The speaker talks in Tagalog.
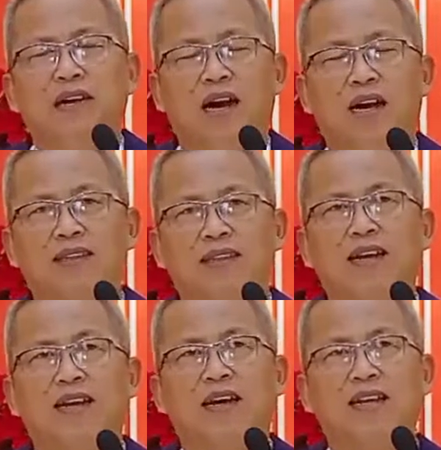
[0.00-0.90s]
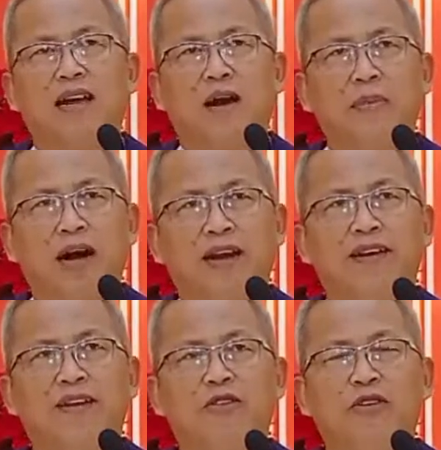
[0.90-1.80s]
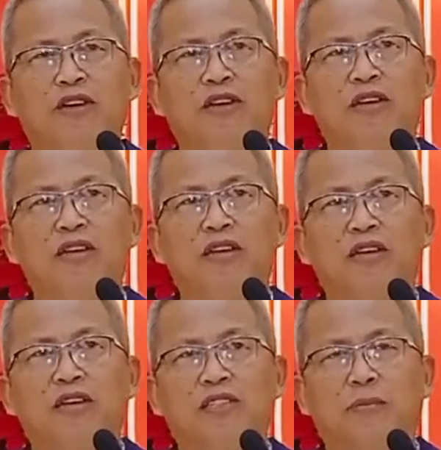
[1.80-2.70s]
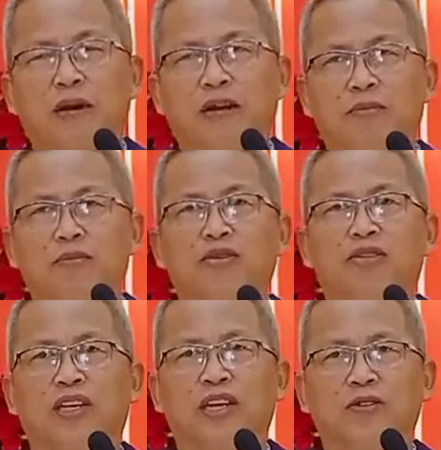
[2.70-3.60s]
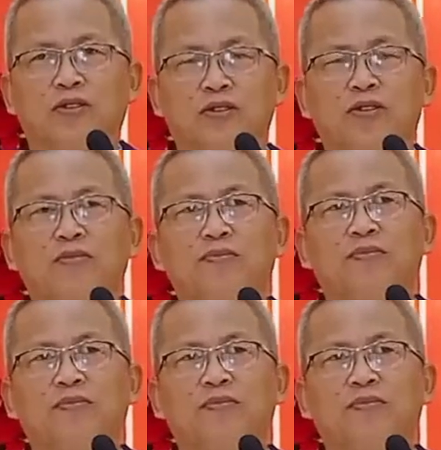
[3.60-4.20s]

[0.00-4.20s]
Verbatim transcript: ang tanan nga mangandoy sa pag-abot sa Ginoo?